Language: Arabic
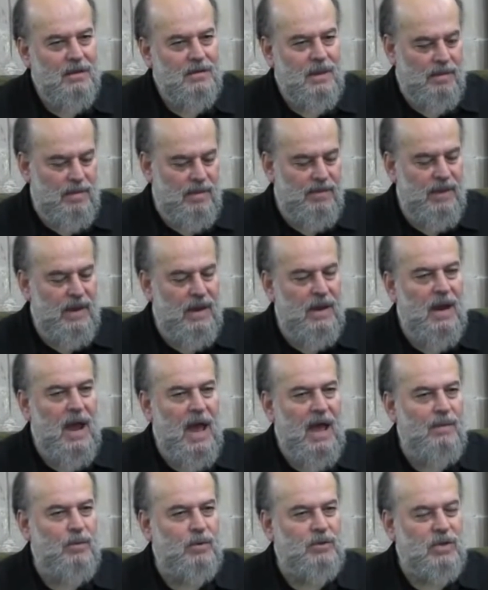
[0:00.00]
طب ما في
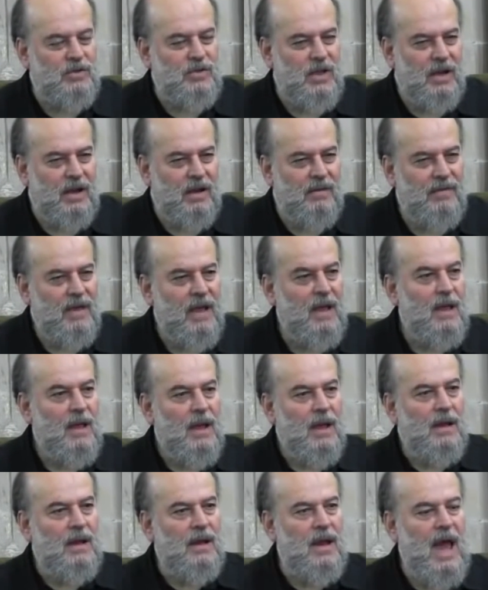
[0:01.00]
الإله المتصرف
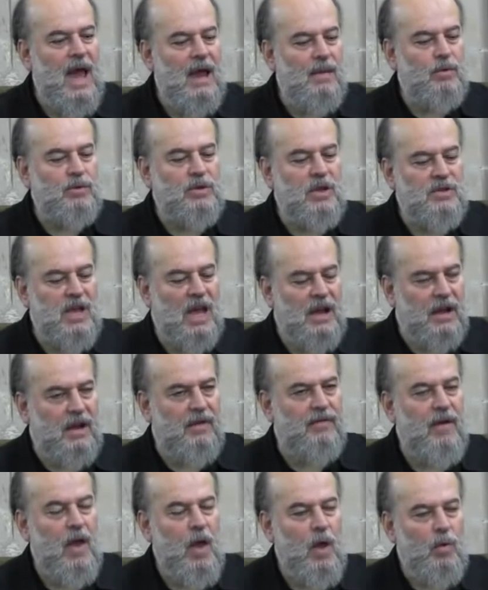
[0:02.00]
الإله
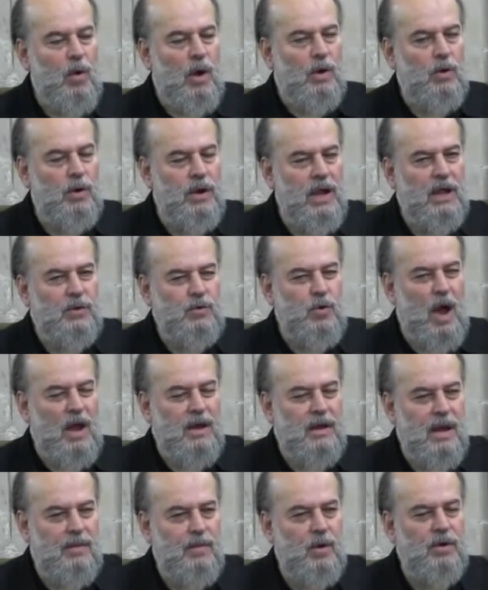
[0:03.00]
المتصرف ونريد
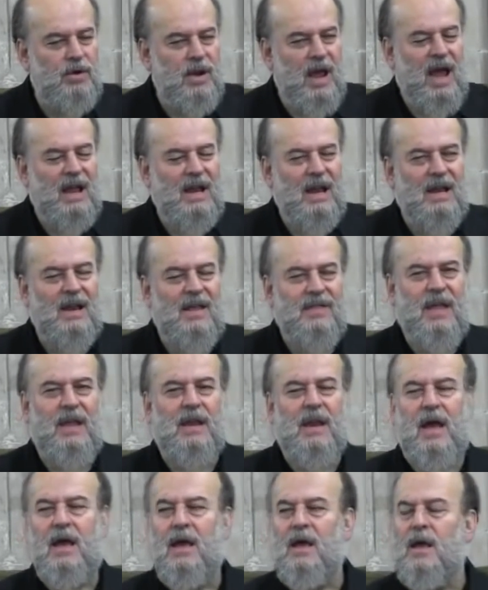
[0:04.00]
أن نمن على
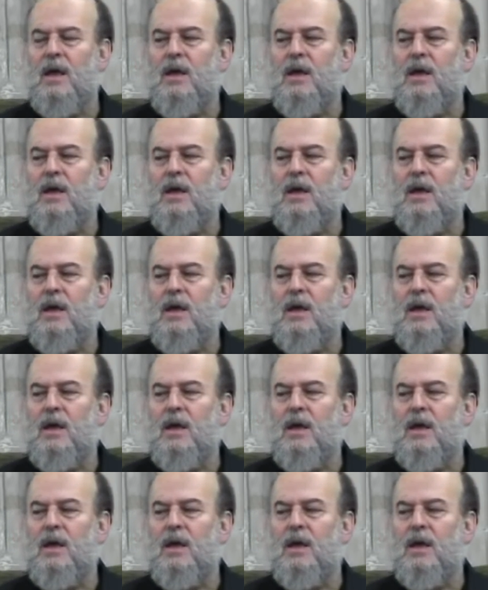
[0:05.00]
الذين